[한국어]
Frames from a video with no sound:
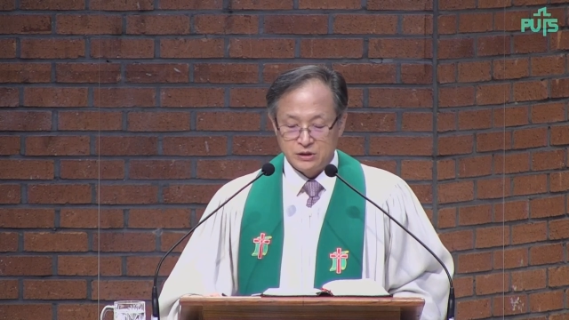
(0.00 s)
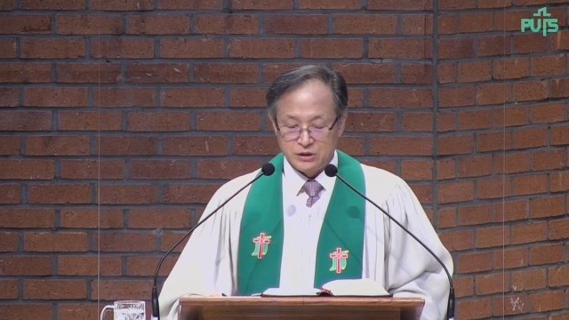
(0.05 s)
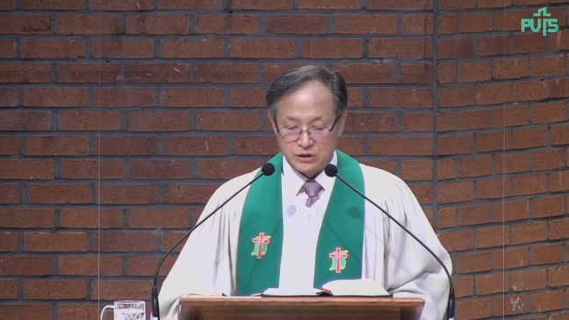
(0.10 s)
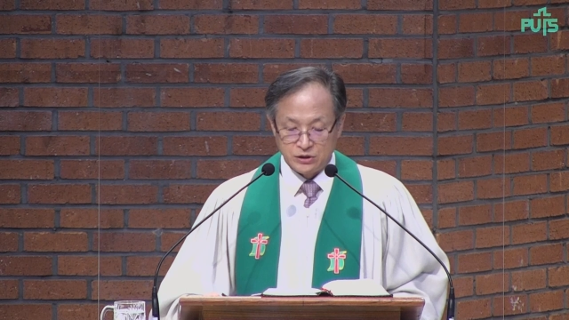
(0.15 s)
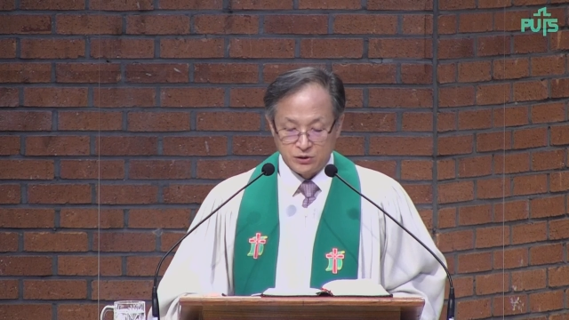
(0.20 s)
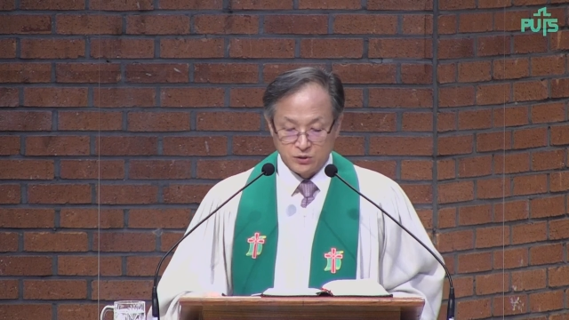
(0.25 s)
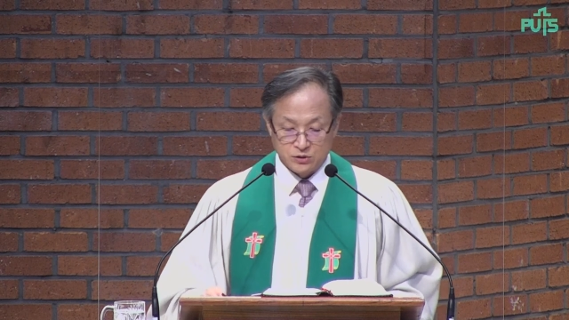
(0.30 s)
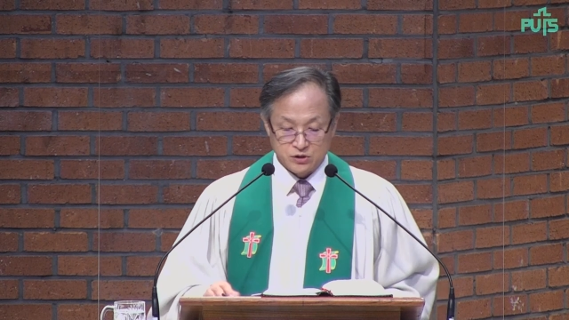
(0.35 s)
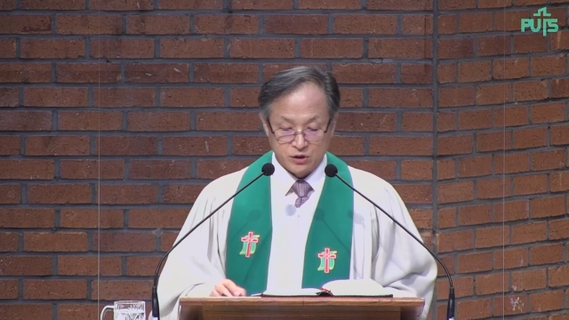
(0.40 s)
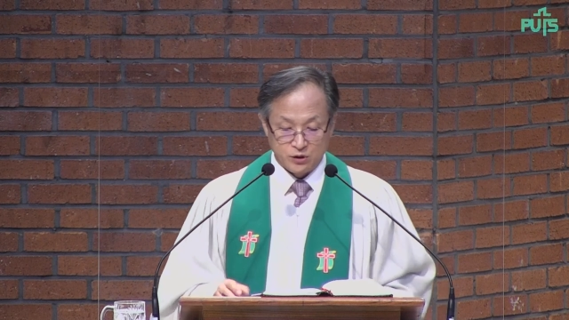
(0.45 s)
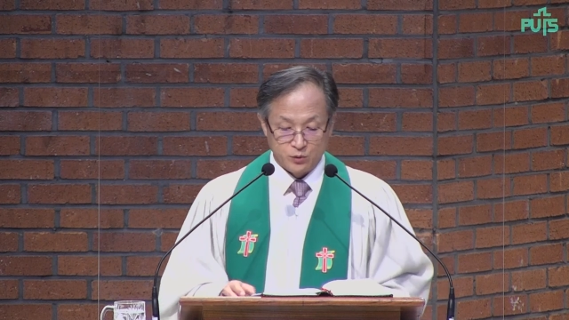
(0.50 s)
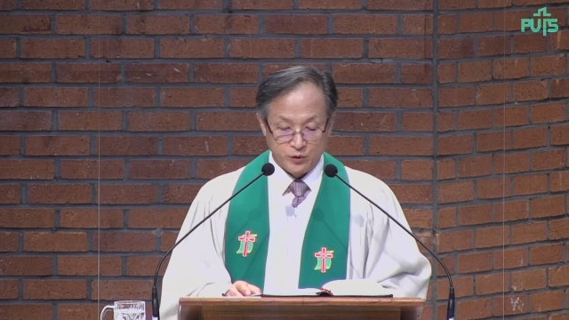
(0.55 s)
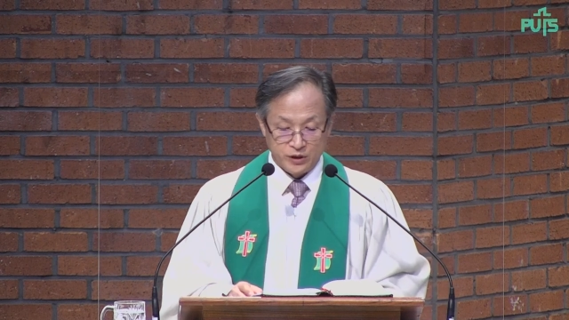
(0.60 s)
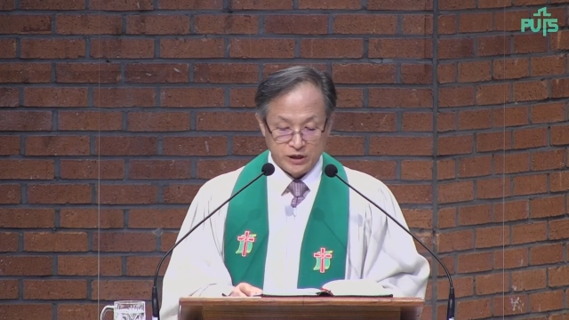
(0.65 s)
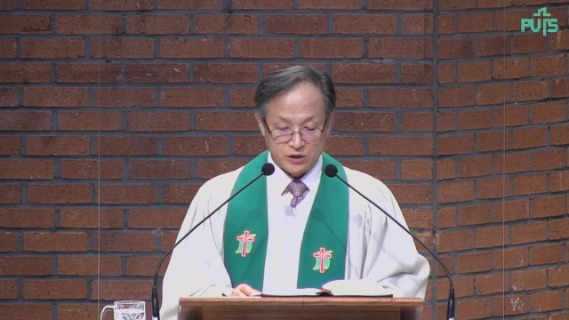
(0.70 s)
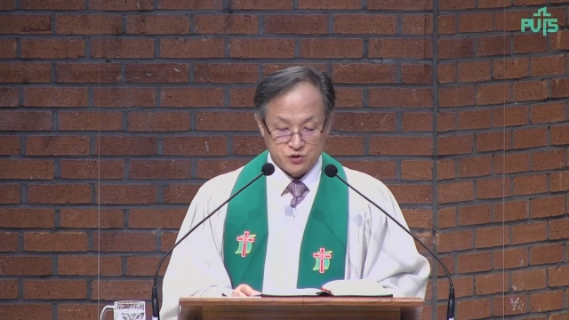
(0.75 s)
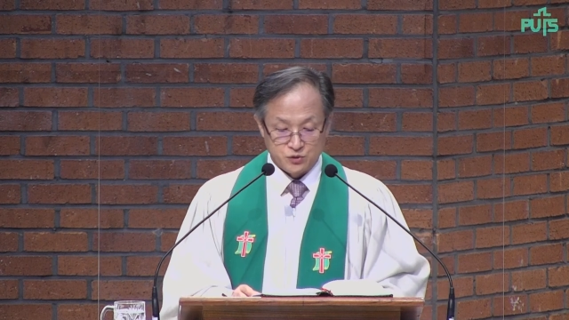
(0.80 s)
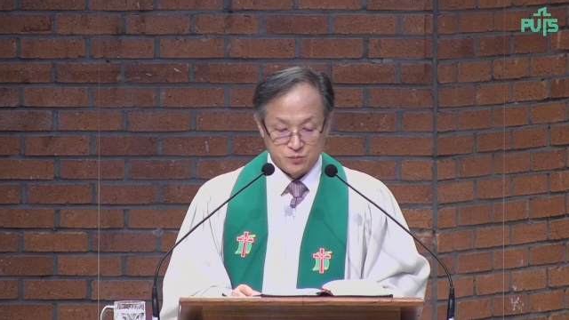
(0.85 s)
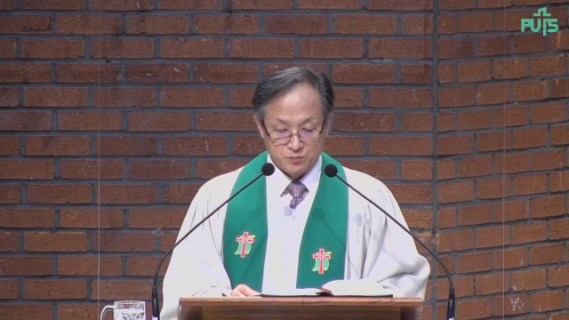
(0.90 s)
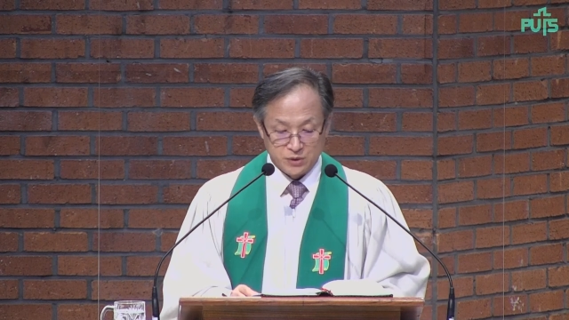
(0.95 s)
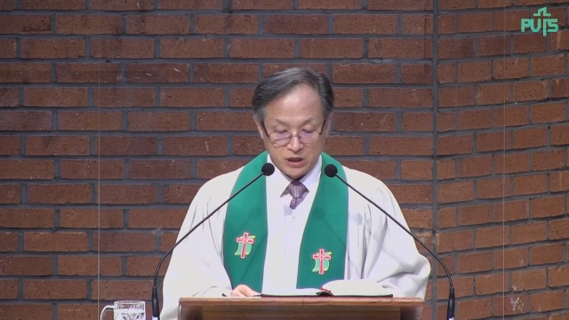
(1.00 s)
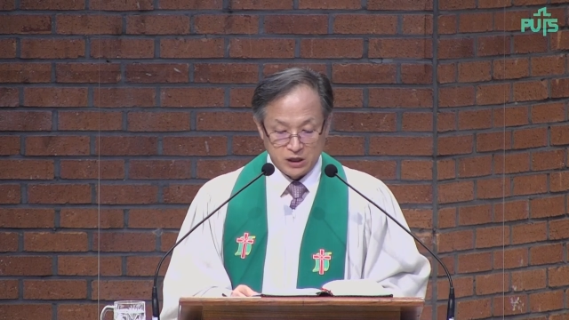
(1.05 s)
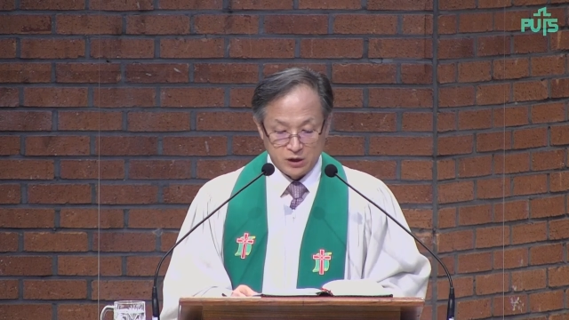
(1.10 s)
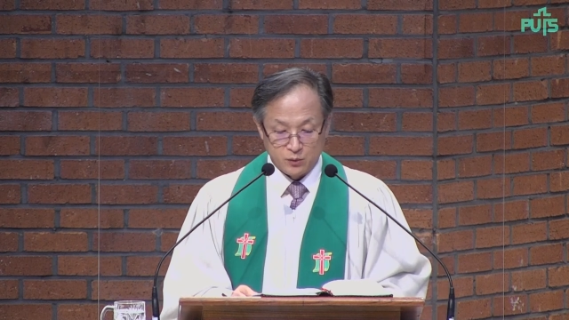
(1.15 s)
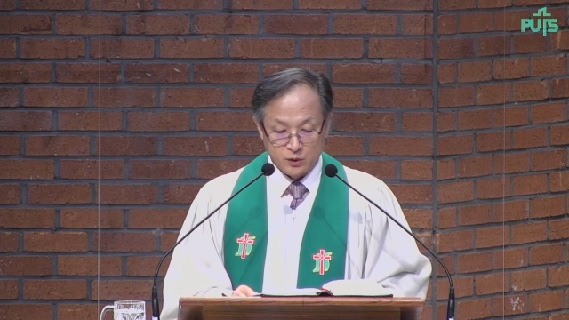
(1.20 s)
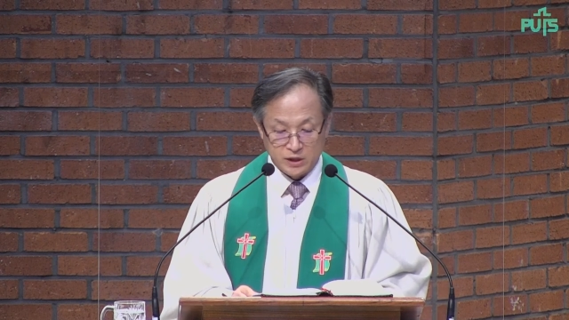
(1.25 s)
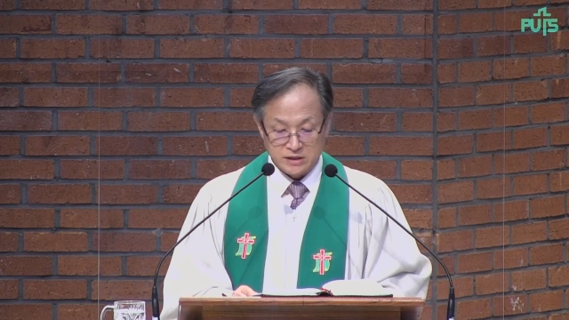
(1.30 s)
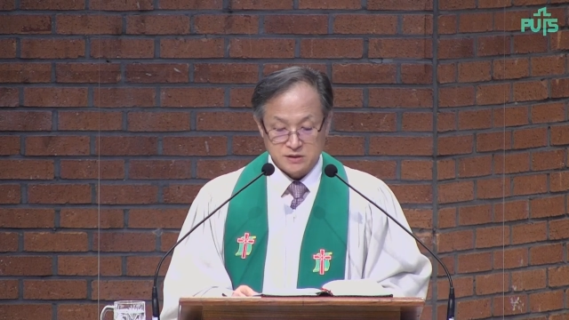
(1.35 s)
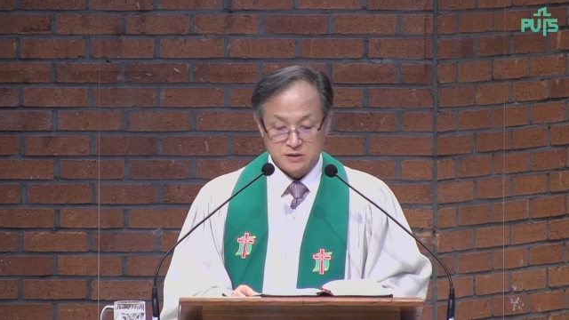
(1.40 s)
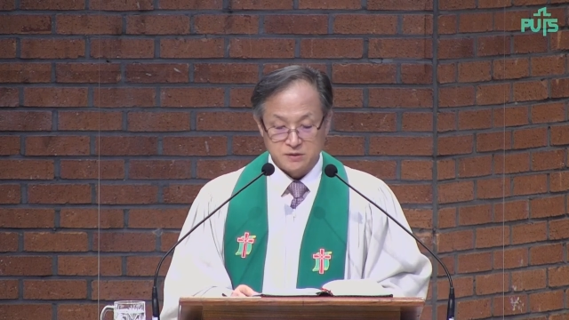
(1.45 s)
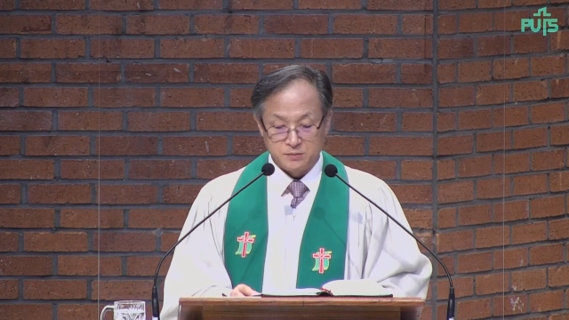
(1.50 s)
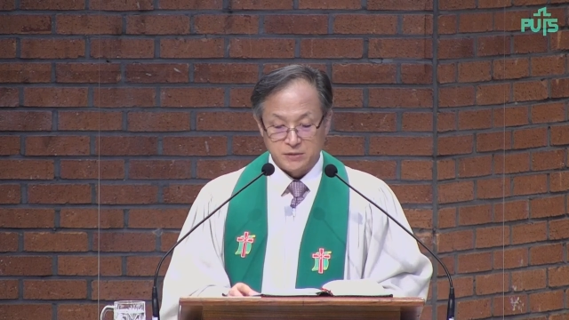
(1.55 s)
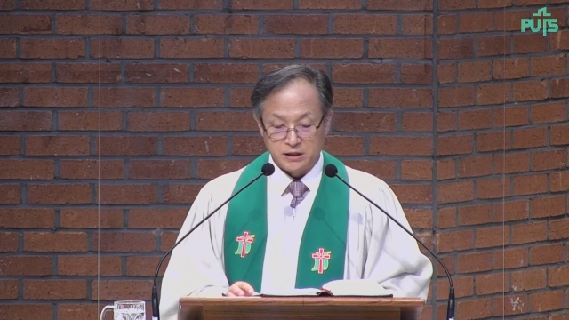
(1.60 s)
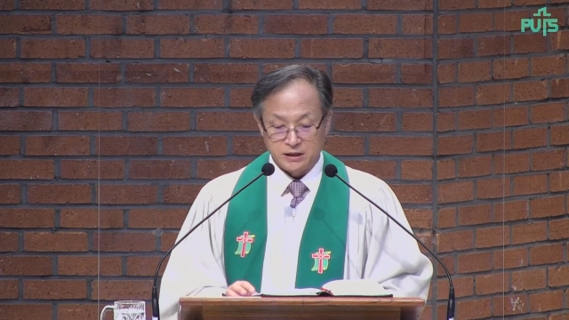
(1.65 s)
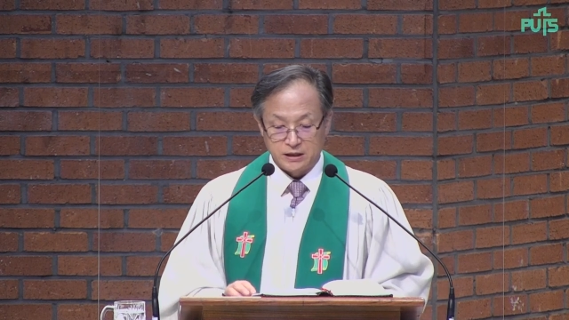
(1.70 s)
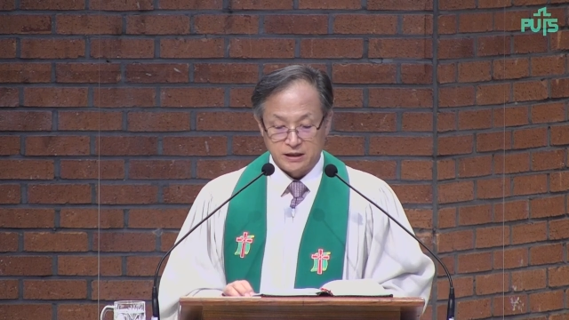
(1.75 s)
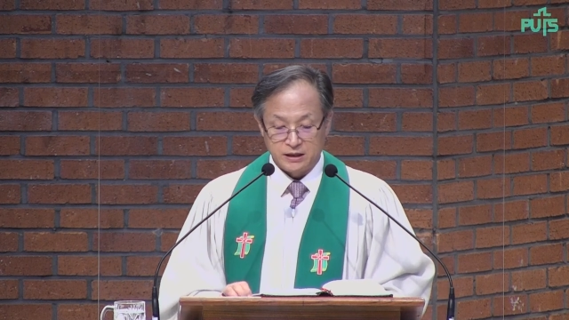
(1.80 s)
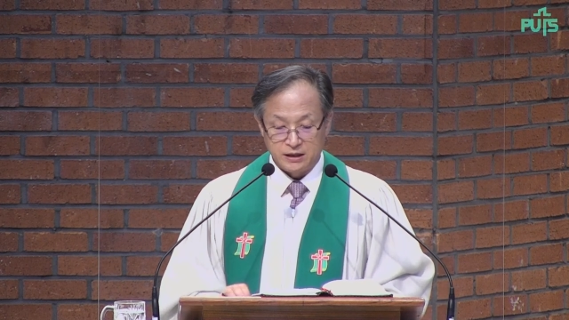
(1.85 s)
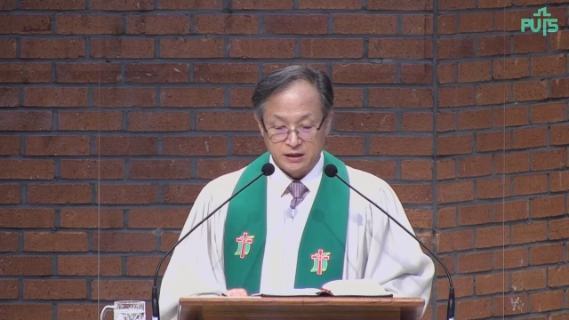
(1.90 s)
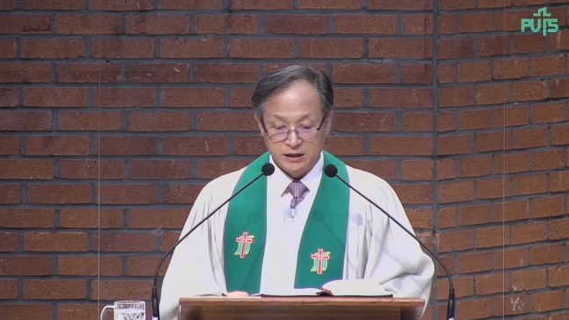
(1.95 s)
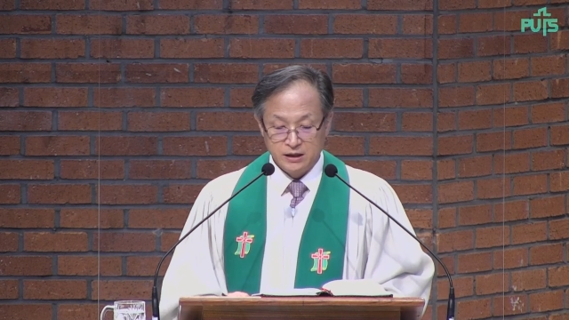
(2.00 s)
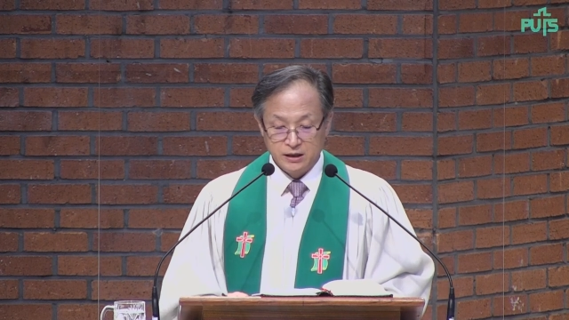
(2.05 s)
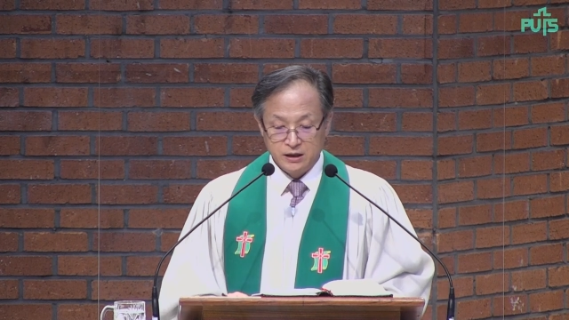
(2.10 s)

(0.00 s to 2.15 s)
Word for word: 이것을 위해 준비해 왔습니다.